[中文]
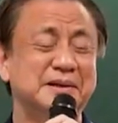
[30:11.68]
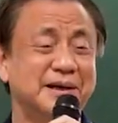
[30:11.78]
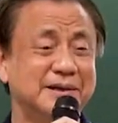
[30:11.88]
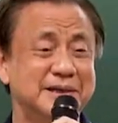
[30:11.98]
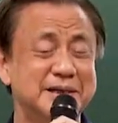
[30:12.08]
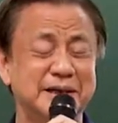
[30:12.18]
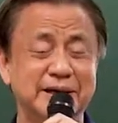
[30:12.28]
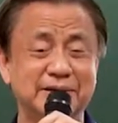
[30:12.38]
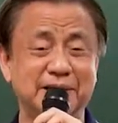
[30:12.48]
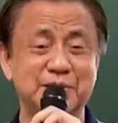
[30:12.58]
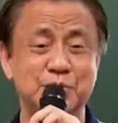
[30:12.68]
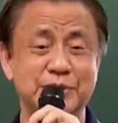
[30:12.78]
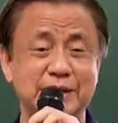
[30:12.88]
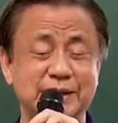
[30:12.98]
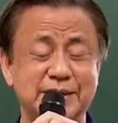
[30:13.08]
后来进来以后，他坐
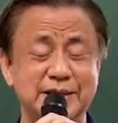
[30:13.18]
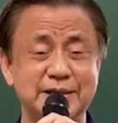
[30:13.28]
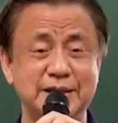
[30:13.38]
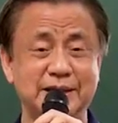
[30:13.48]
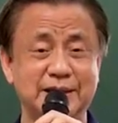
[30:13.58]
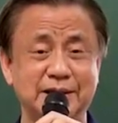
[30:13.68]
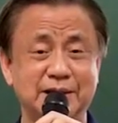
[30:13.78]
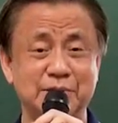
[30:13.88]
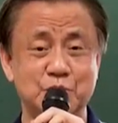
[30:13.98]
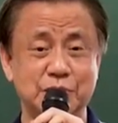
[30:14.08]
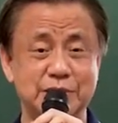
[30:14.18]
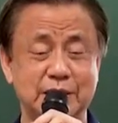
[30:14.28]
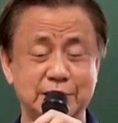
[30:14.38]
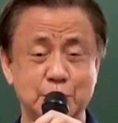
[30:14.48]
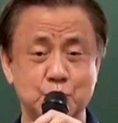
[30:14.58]
下，他他听到最后
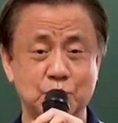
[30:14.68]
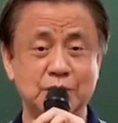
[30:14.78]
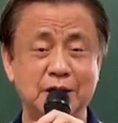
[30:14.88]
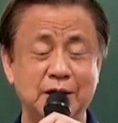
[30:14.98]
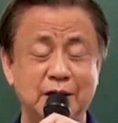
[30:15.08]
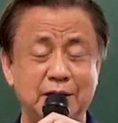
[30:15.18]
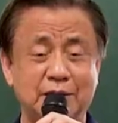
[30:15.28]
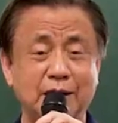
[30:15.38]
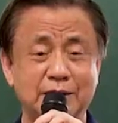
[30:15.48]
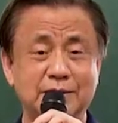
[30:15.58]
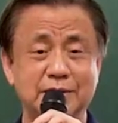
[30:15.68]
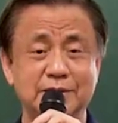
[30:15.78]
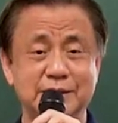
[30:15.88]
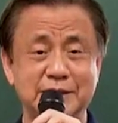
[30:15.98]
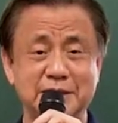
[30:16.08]
讲，就说：“当一个
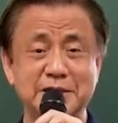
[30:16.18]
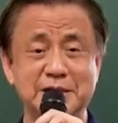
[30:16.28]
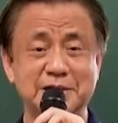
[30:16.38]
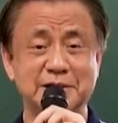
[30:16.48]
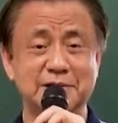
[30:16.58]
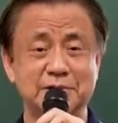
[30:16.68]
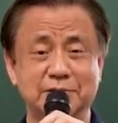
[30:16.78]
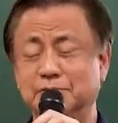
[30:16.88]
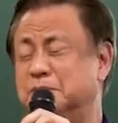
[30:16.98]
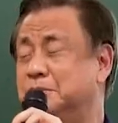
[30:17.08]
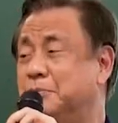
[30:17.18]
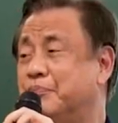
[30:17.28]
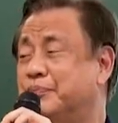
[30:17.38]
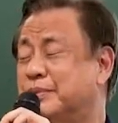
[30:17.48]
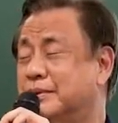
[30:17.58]
人在生气的时候，
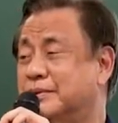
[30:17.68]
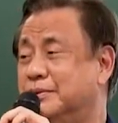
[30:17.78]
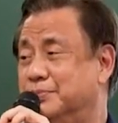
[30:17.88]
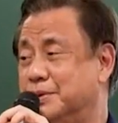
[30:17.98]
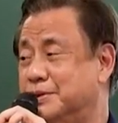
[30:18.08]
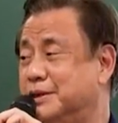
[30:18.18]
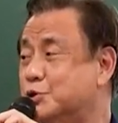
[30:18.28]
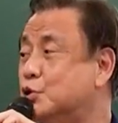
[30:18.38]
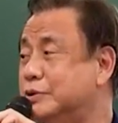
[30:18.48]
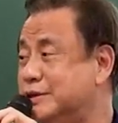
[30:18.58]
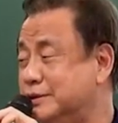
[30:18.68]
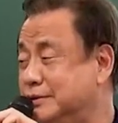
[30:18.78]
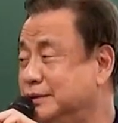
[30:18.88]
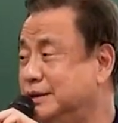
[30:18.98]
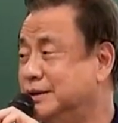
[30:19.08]
都表示他挫
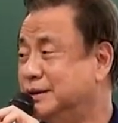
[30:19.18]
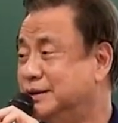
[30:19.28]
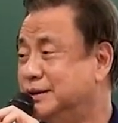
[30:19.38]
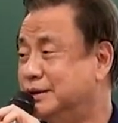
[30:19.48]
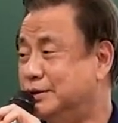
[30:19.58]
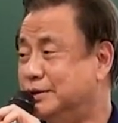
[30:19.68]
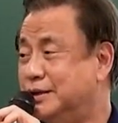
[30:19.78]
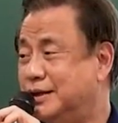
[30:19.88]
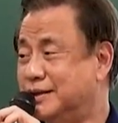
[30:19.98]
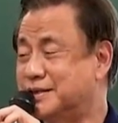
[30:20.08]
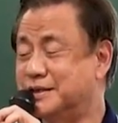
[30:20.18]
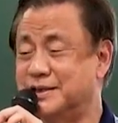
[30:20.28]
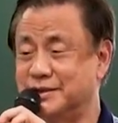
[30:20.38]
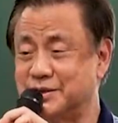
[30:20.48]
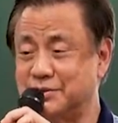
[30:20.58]
折，哦，啊，生
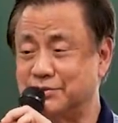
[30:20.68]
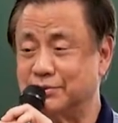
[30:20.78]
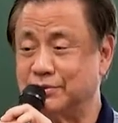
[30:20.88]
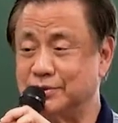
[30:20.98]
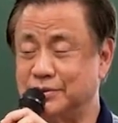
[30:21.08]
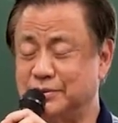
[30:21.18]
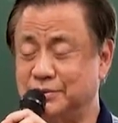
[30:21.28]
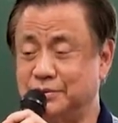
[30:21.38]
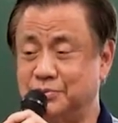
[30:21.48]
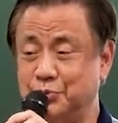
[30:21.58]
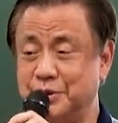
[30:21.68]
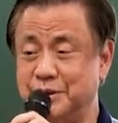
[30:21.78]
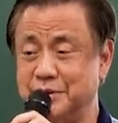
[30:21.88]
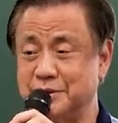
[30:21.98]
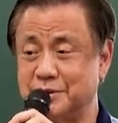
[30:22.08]
气的时候，哦，不一
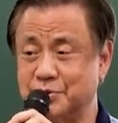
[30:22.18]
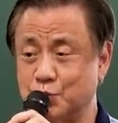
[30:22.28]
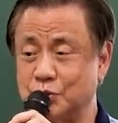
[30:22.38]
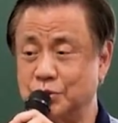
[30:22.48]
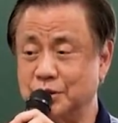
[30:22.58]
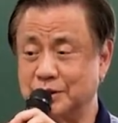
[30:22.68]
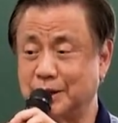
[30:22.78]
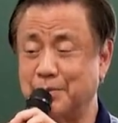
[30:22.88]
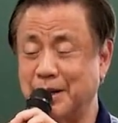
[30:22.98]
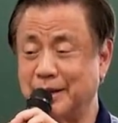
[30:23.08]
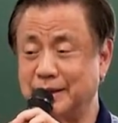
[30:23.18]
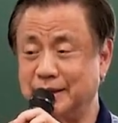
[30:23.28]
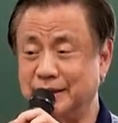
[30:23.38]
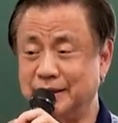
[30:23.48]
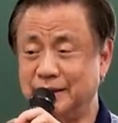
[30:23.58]
定是说他的骂你，